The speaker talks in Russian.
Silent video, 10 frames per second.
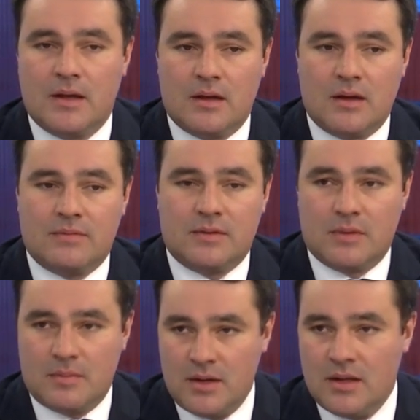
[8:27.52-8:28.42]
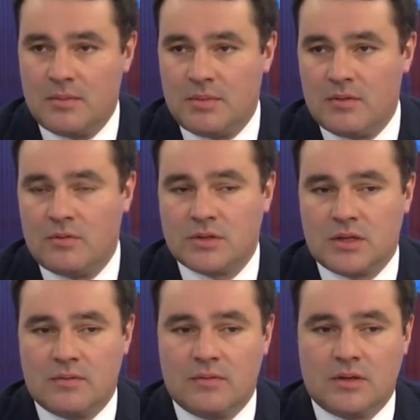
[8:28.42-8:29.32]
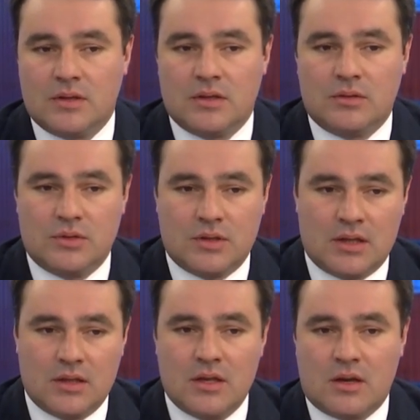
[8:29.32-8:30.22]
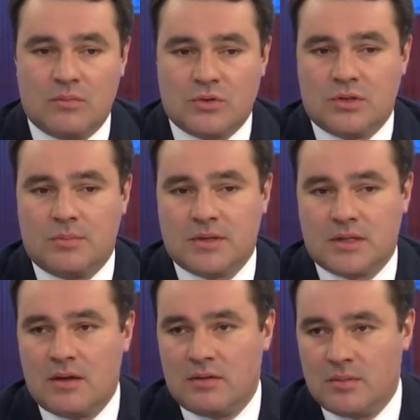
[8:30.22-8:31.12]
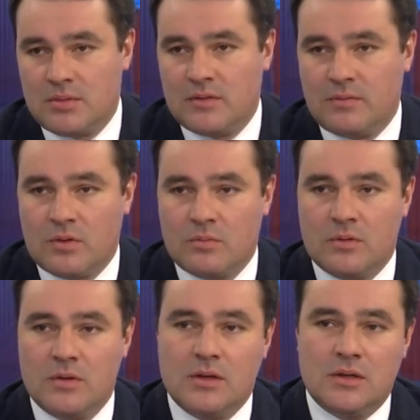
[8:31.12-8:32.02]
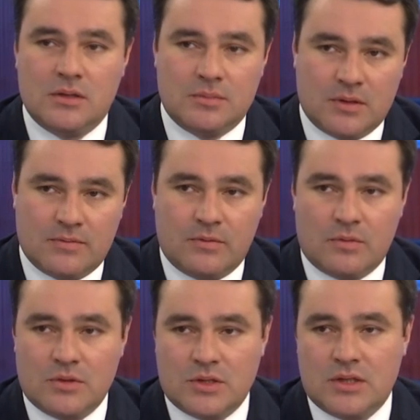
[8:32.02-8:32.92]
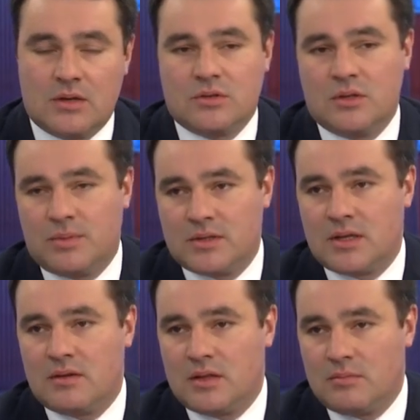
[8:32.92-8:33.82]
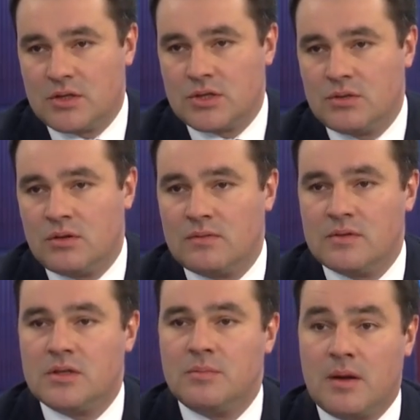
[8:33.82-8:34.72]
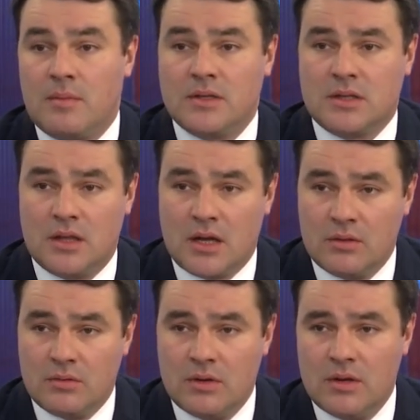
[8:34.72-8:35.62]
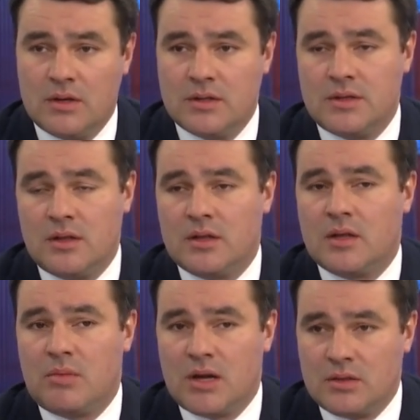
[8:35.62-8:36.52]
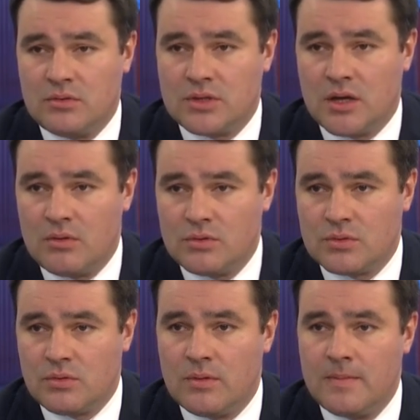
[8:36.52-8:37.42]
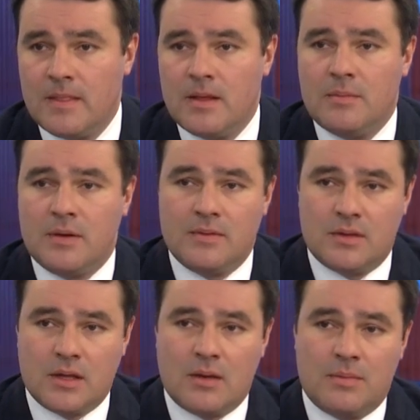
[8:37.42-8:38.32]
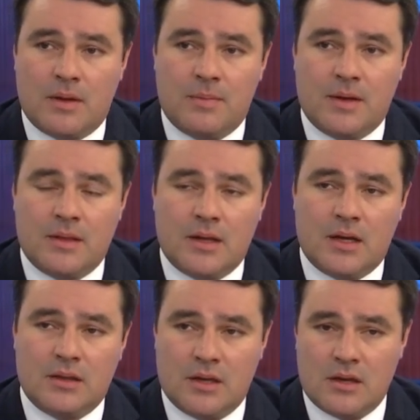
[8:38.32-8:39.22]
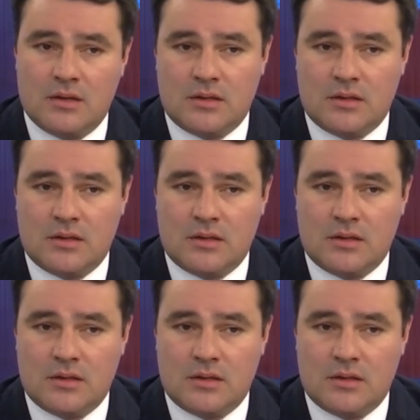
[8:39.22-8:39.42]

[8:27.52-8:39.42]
э, автомобильные перевозки. Вот. То есть контейнер можно поставить на платформу, с платформы железнодорожной поставить на машину, отвезти прямо к складу, сделать обратную загрузку, привезти опять на контейнерный